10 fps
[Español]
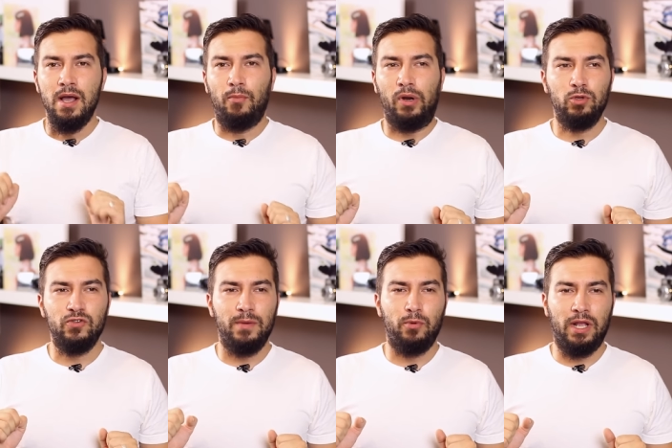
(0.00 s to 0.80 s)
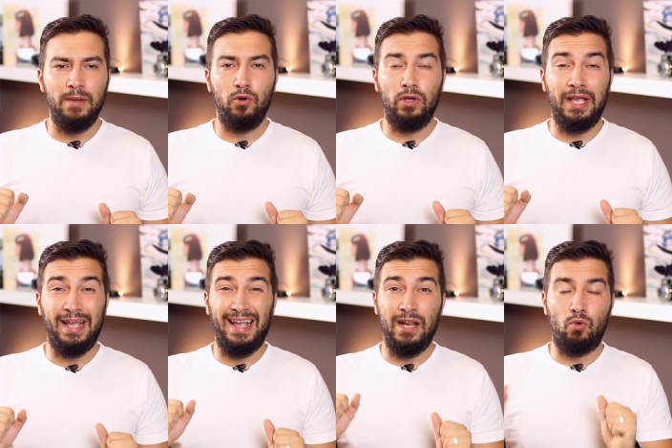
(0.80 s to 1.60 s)
podemos ver, por ejemplo,
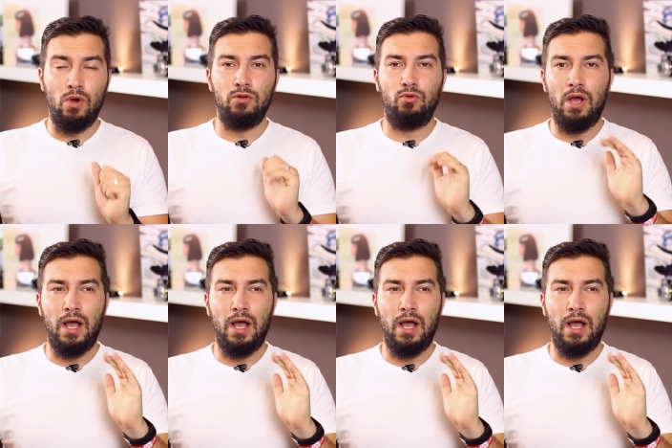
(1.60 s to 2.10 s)
que en cuanto